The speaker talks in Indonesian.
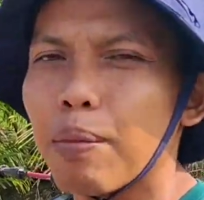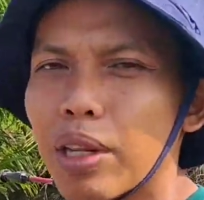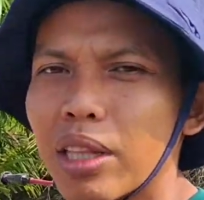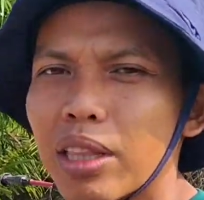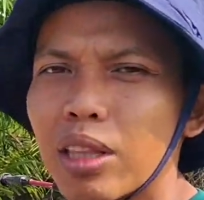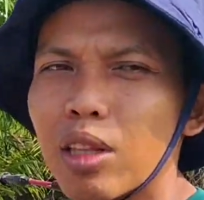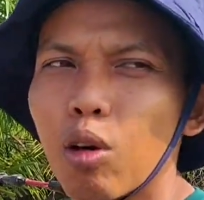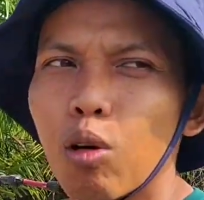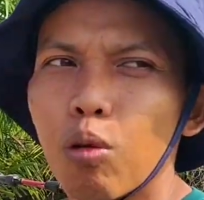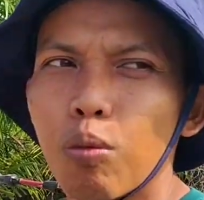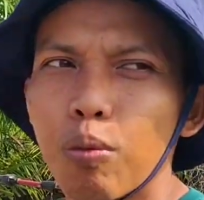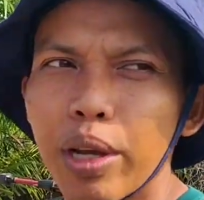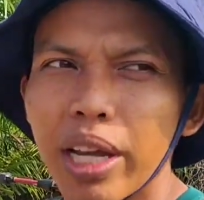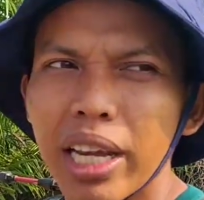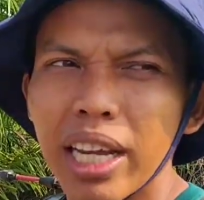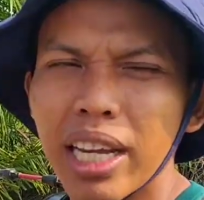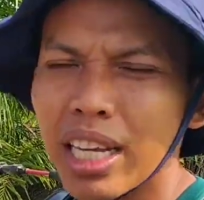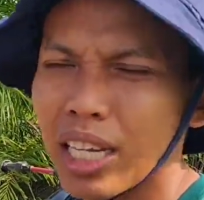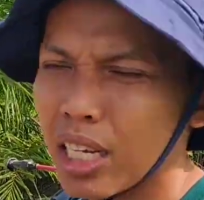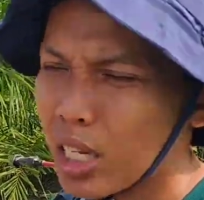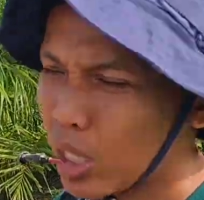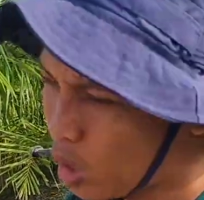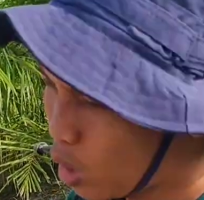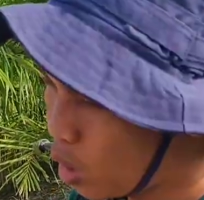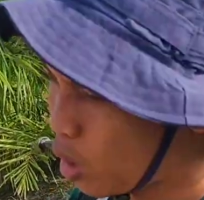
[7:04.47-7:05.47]
berhenti
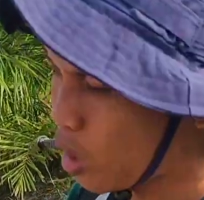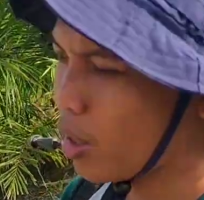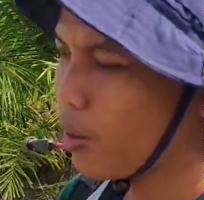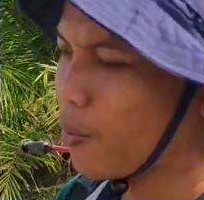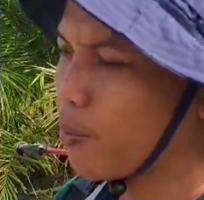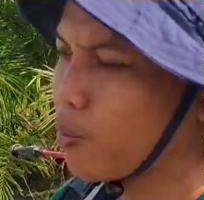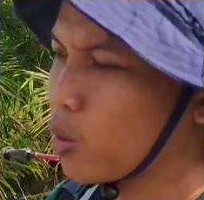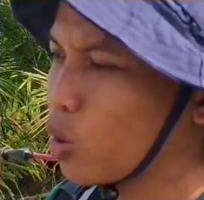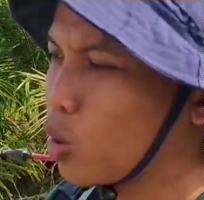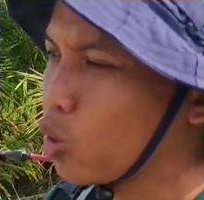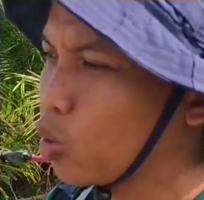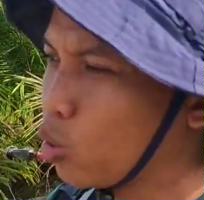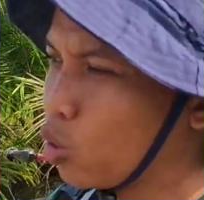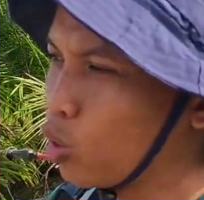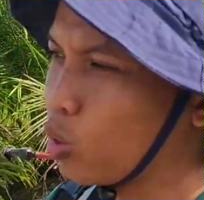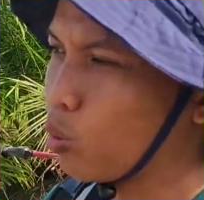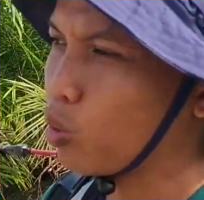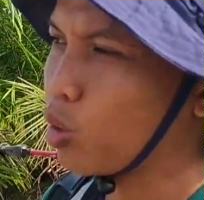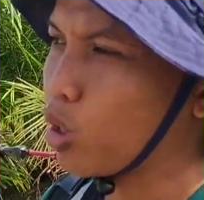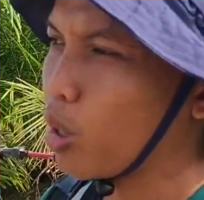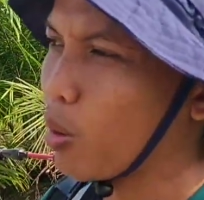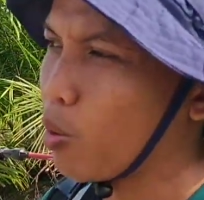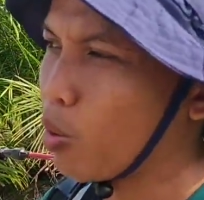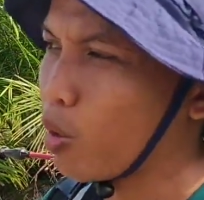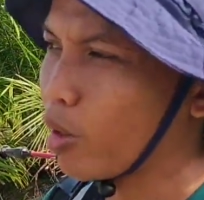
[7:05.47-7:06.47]
OB
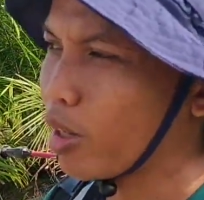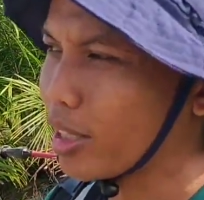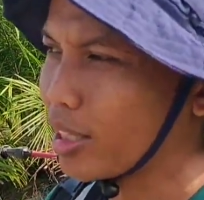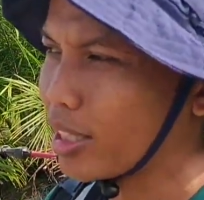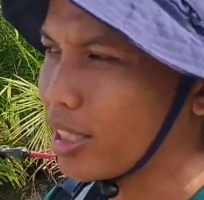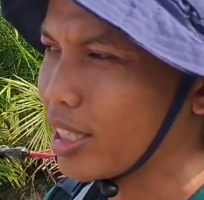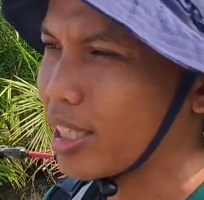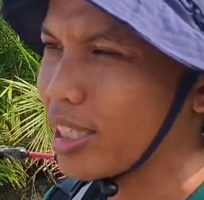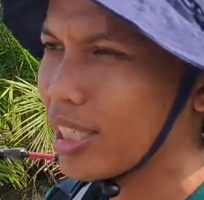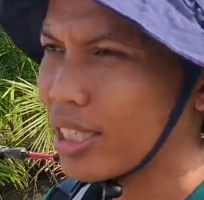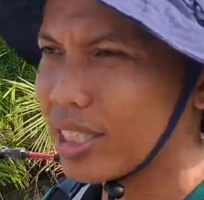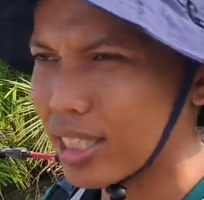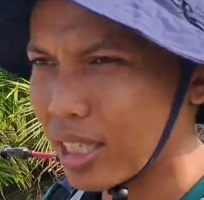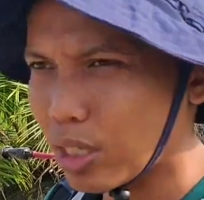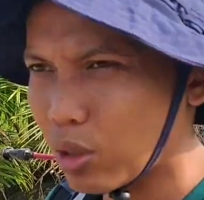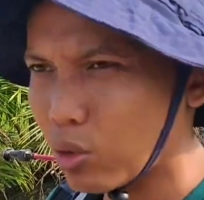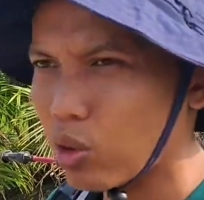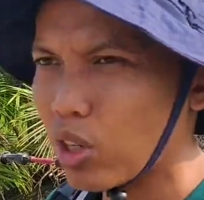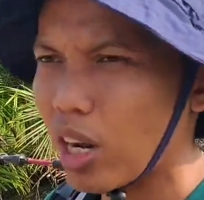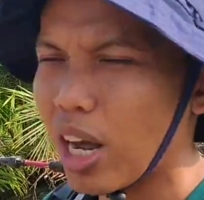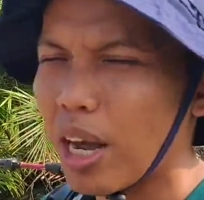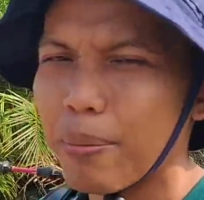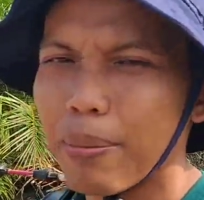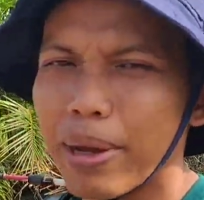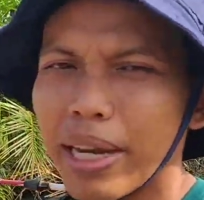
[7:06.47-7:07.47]
YouTube udah monet
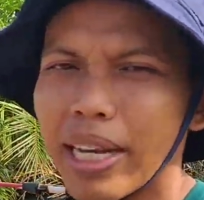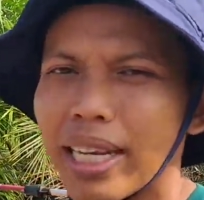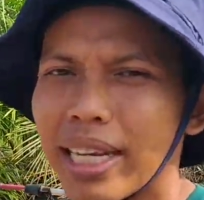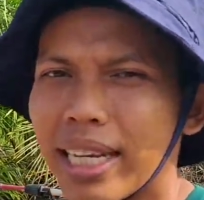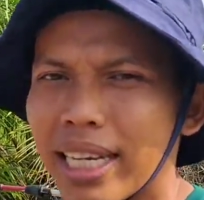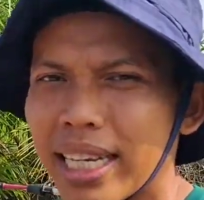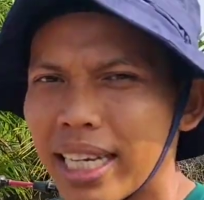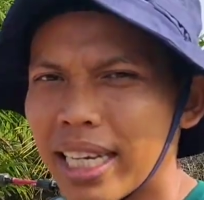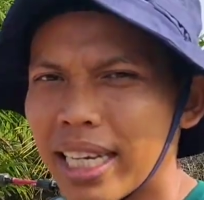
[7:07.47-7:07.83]
jadi udah aman